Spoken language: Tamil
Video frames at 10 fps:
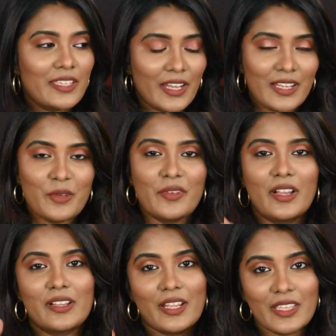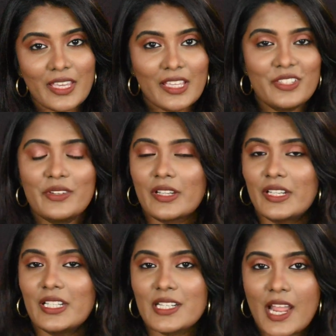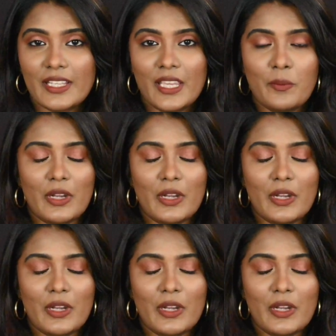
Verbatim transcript: என்ன வாங்குறேன் ஏது வாங்குறேன்னு ட்ராக்கே